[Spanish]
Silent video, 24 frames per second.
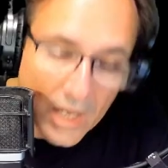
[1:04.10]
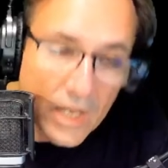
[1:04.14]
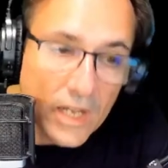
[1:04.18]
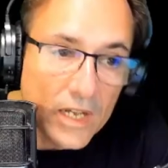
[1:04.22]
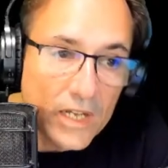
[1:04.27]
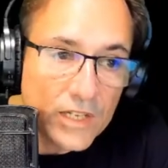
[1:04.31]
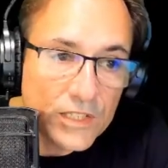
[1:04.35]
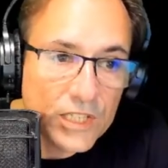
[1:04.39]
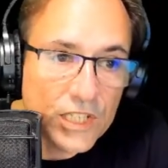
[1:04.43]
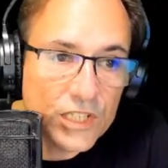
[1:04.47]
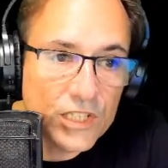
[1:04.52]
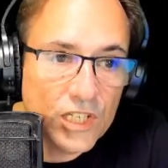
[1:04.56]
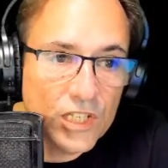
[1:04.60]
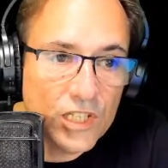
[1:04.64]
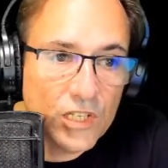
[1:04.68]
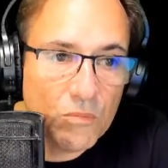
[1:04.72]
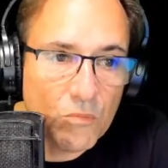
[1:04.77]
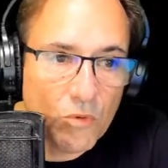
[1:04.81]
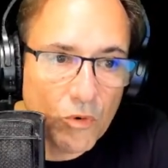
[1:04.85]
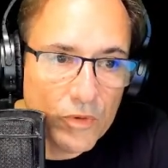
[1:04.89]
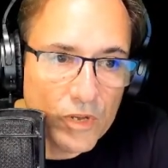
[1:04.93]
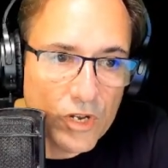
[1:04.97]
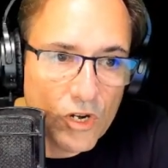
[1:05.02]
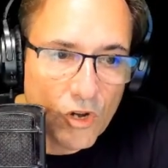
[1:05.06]
Se siente
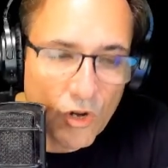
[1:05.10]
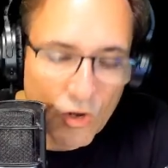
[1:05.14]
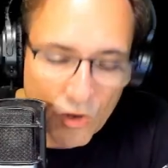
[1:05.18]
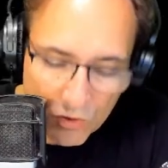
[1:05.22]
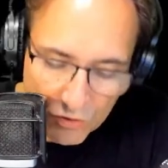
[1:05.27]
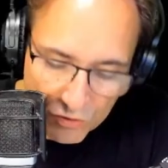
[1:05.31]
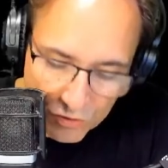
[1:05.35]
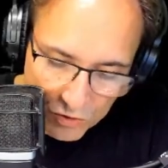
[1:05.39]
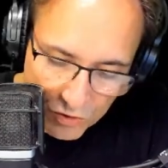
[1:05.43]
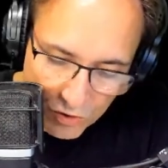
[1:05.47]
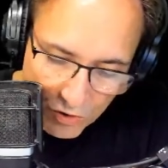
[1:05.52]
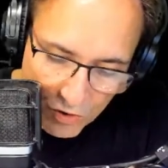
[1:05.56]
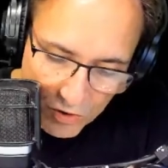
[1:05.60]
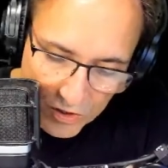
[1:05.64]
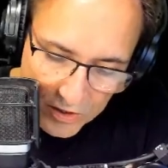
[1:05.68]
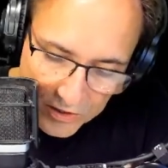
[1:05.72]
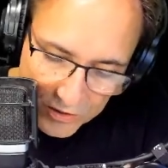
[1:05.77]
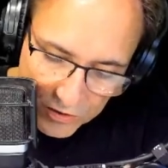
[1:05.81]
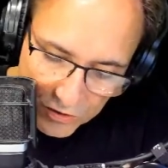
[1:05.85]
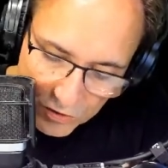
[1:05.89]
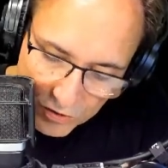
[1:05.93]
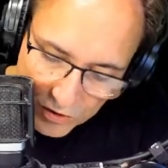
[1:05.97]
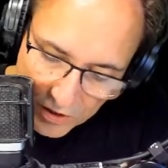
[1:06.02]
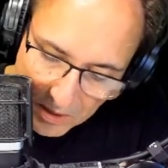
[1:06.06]
muy bien los controles,
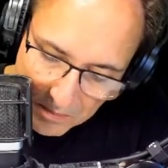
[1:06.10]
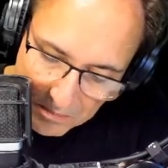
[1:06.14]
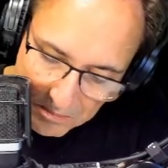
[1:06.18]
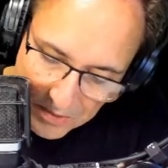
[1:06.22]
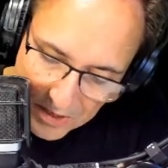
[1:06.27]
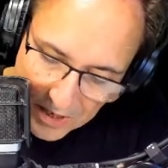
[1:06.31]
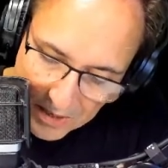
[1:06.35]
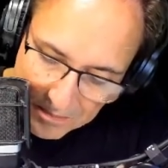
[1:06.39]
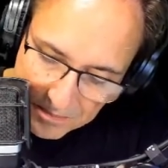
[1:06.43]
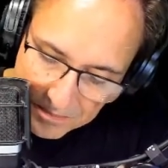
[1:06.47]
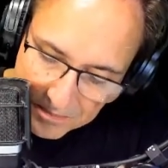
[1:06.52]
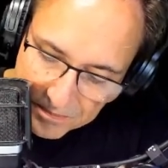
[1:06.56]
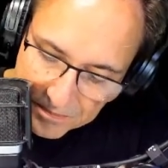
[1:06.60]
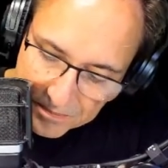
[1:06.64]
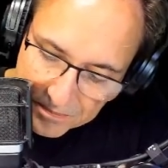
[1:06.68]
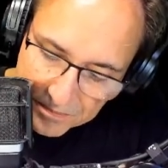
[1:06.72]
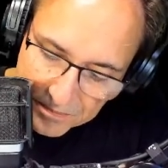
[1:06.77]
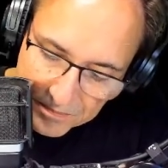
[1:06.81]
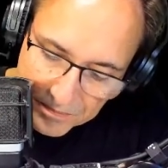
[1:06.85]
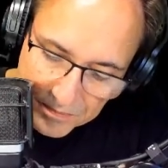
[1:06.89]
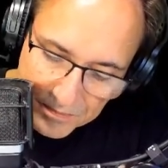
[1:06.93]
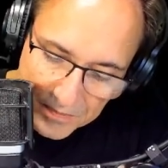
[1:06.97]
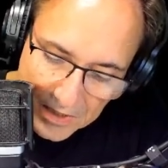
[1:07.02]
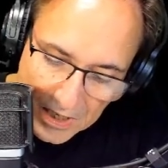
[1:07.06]
eso también
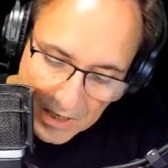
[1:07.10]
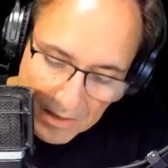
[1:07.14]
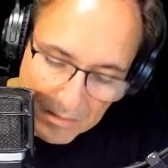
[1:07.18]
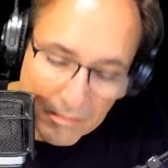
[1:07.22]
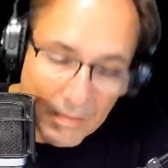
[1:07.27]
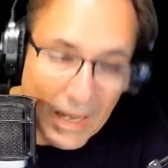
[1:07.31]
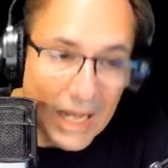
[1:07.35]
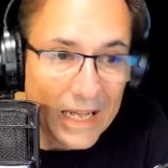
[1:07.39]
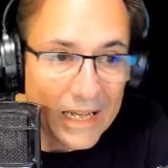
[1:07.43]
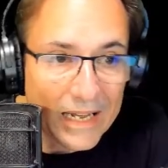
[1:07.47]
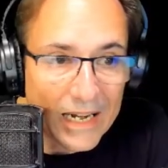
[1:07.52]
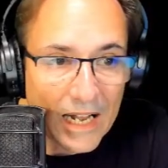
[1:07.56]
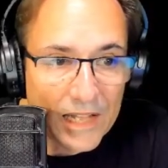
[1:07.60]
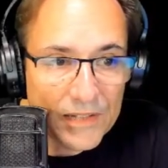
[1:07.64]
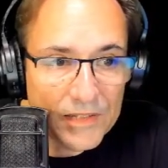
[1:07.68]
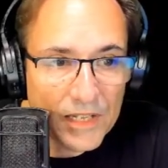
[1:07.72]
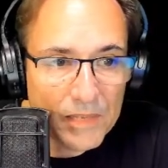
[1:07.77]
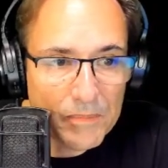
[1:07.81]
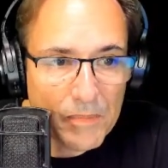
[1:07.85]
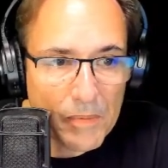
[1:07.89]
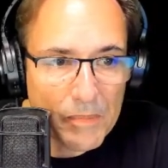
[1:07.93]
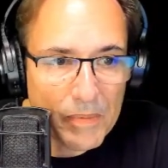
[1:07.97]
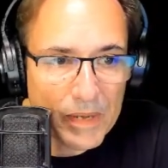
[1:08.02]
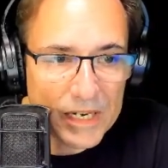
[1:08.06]
más grande,
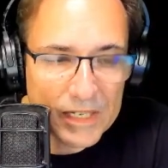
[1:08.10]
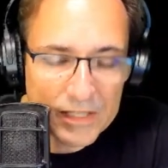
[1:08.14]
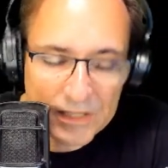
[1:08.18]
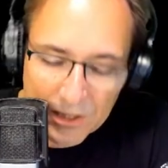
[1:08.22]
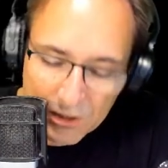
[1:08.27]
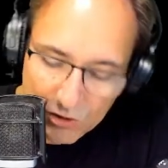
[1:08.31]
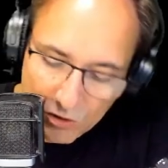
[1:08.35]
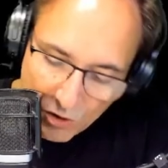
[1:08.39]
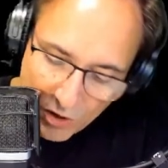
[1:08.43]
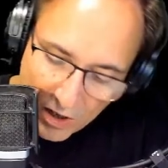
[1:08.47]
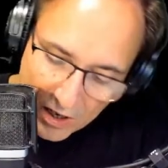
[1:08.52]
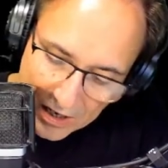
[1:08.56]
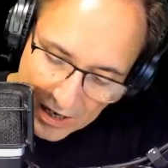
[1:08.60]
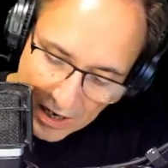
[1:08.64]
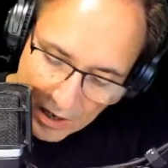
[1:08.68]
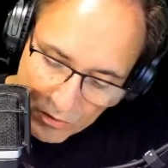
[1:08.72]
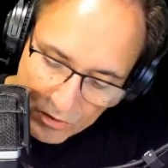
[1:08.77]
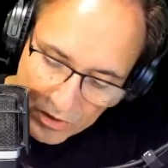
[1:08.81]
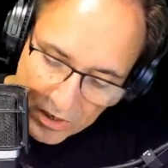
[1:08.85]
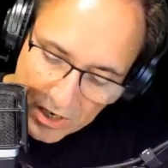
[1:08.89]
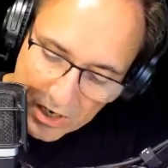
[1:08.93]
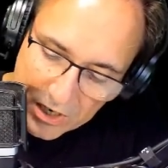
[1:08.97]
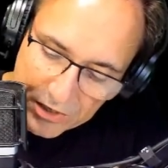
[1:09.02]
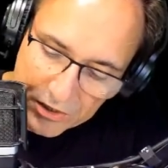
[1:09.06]
me parece esto de acá.
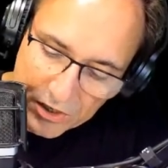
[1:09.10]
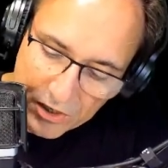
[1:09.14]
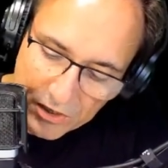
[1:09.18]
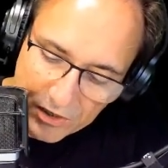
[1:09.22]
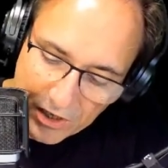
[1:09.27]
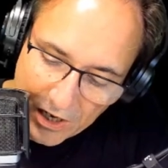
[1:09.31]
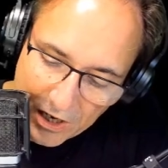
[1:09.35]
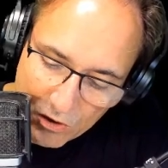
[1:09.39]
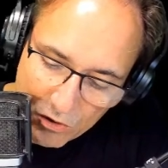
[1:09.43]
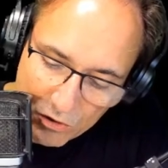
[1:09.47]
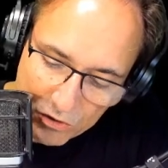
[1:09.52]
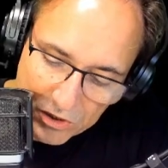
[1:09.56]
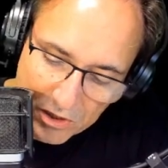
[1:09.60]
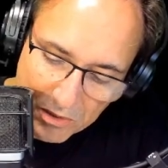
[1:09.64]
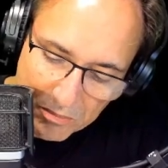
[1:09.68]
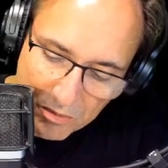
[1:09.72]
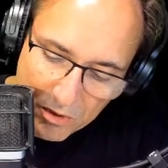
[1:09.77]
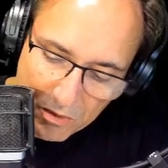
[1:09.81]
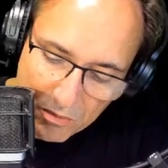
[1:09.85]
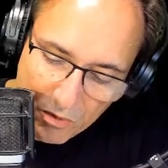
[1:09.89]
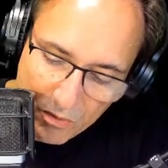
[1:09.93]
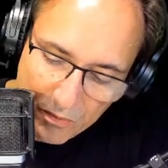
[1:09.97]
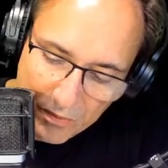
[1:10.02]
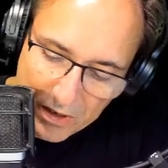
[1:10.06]
Una de las ciertas cosas
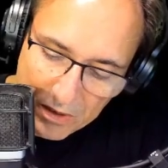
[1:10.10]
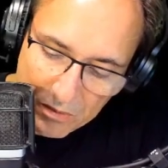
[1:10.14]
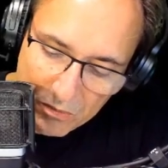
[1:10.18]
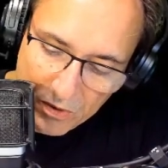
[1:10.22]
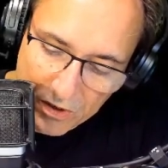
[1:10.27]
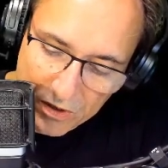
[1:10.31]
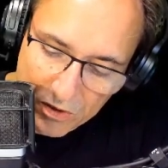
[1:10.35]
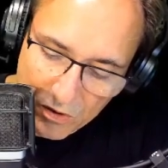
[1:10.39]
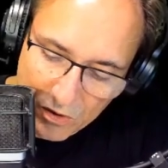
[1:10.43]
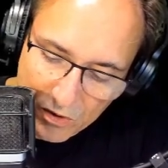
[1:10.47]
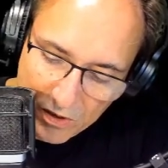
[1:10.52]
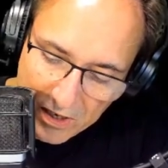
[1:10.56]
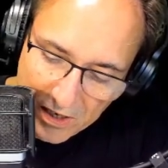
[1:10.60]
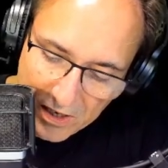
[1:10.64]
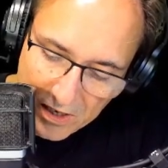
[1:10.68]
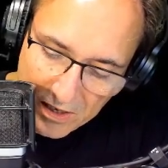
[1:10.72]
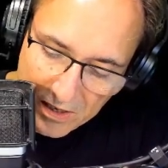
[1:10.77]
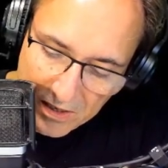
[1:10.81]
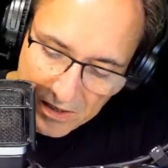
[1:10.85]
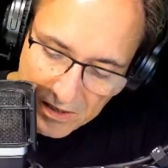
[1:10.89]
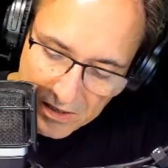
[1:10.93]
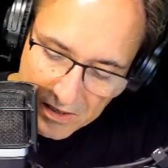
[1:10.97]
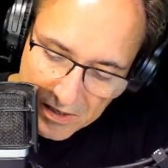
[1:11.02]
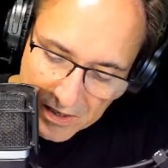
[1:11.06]
podemos ver, bueno,
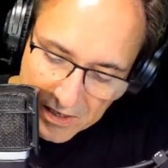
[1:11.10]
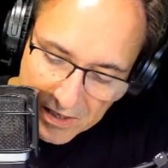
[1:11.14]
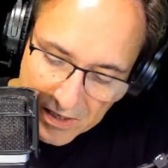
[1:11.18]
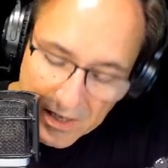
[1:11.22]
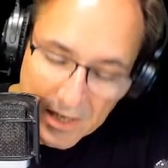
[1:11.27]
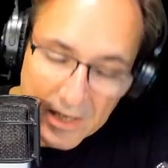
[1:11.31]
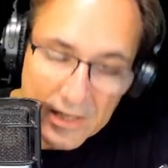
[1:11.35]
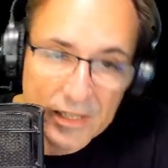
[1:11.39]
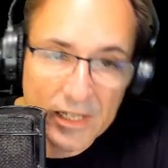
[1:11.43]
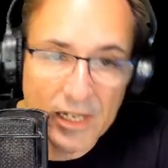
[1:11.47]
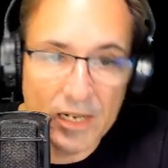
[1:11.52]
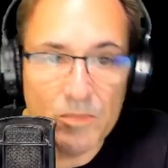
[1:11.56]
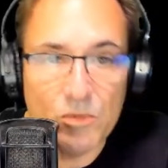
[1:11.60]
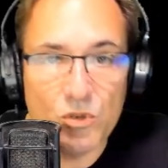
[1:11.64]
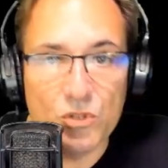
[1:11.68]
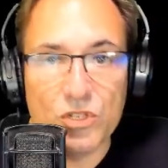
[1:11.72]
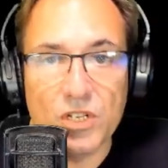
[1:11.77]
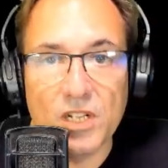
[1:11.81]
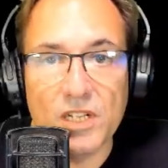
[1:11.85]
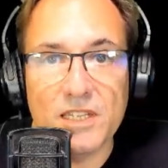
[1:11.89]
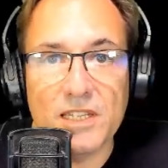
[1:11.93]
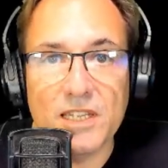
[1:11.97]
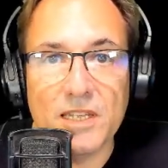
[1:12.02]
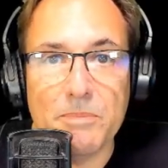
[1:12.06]
el, tenemos
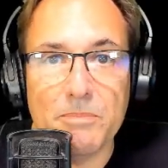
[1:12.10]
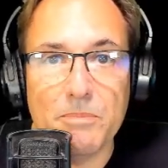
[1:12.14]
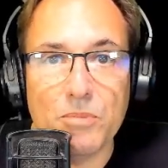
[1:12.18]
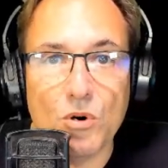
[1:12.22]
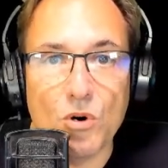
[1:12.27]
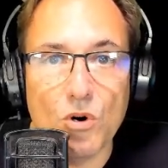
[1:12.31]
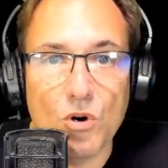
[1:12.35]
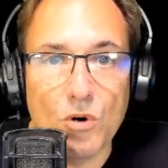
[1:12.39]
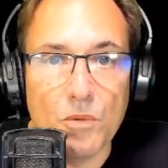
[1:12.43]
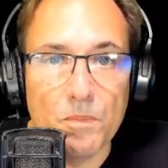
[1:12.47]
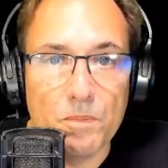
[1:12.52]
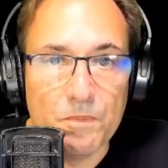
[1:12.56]
el tipo